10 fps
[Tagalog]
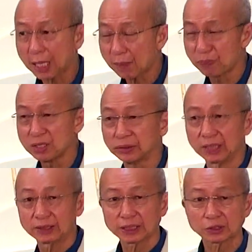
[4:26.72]
wag
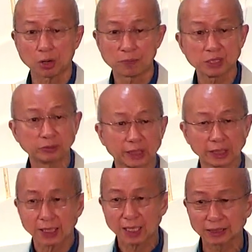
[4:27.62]
mong sirain ang iyong
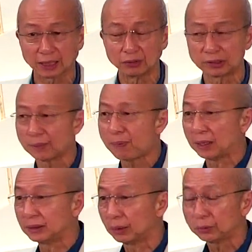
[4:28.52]
sarili at maging
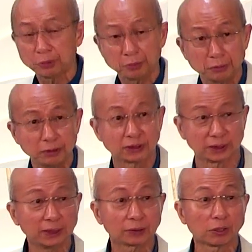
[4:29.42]
ikaw ay
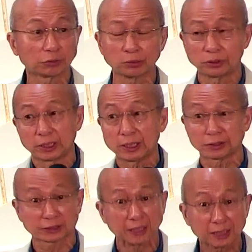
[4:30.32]
pinakapangit sa iyong
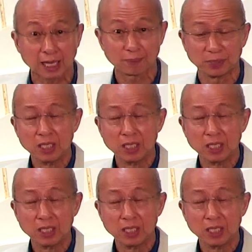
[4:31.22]
lungsod,